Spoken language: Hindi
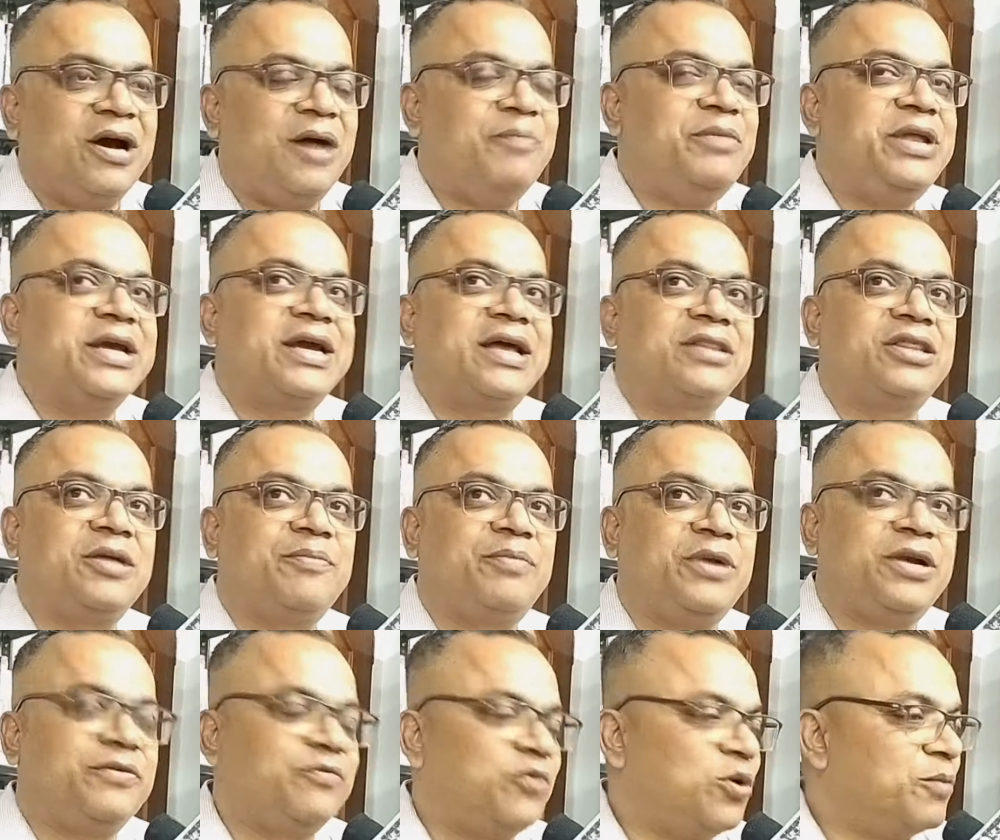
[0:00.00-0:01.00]
हमने एक ऐसा
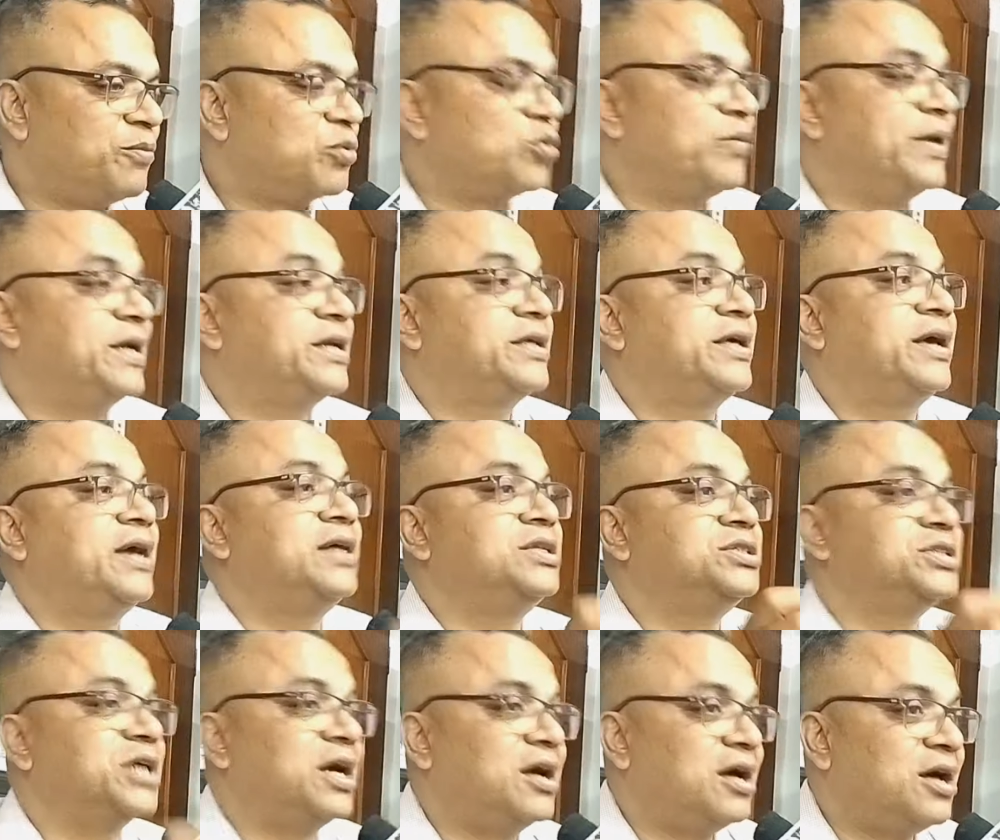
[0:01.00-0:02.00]
प्लेटफॉर्म प्रोवाइड किया
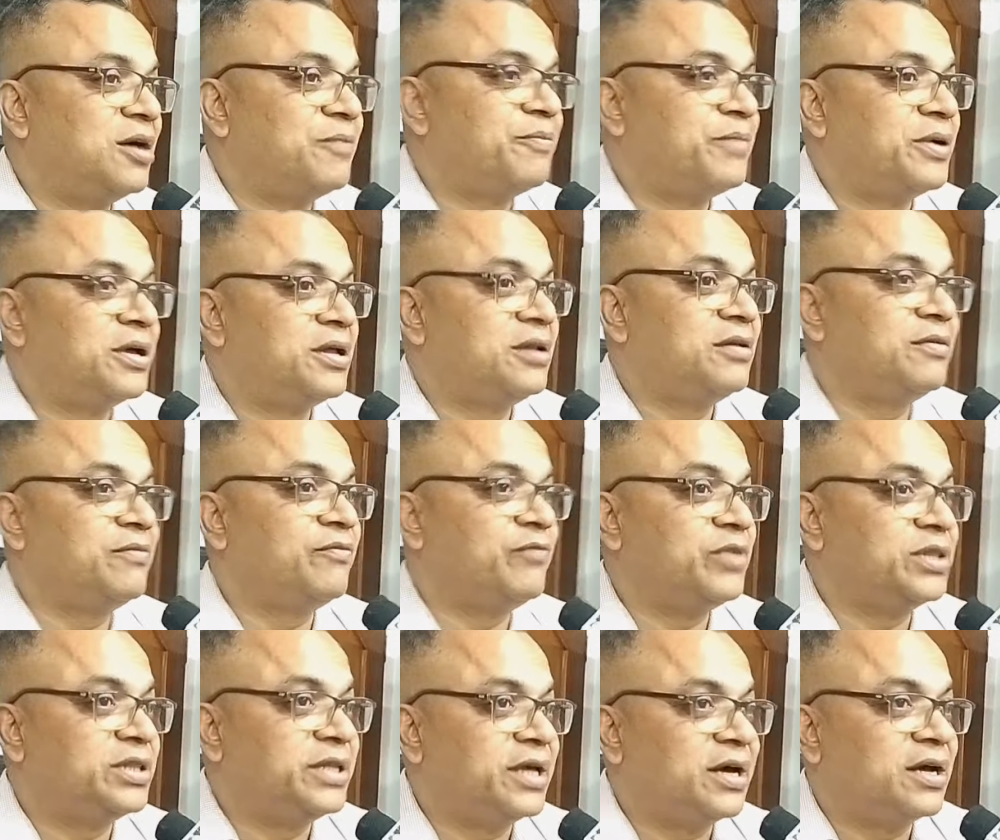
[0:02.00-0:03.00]
है जहां पर
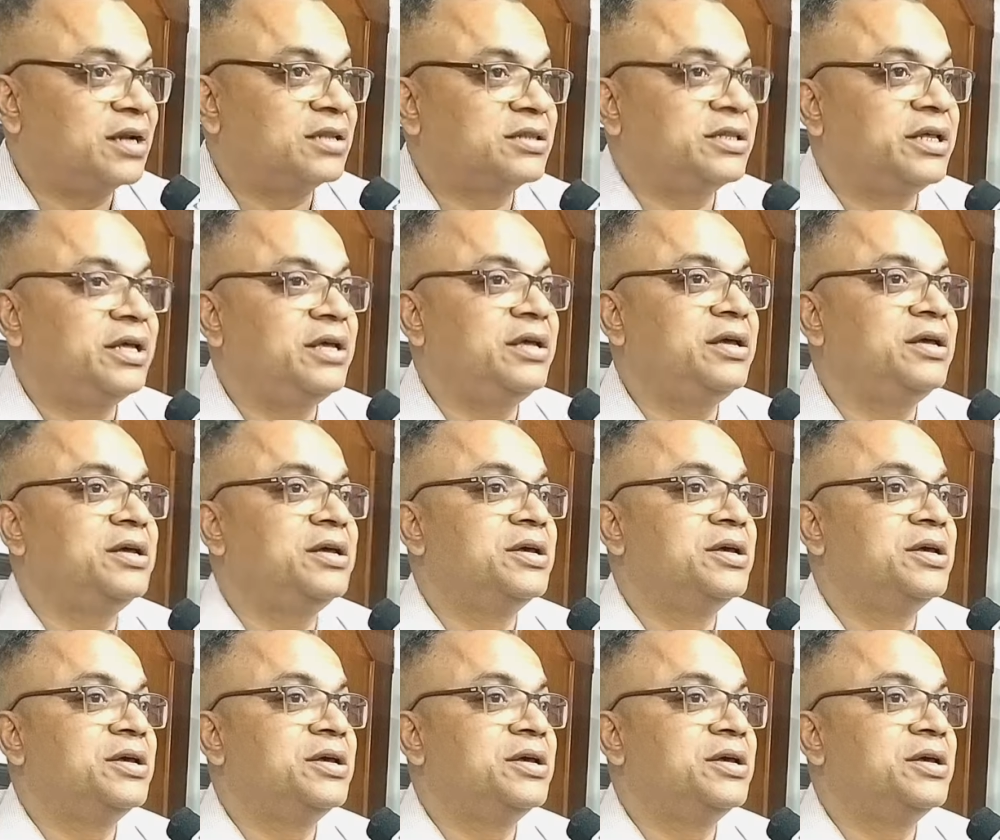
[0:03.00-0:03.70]
विद्यार्थी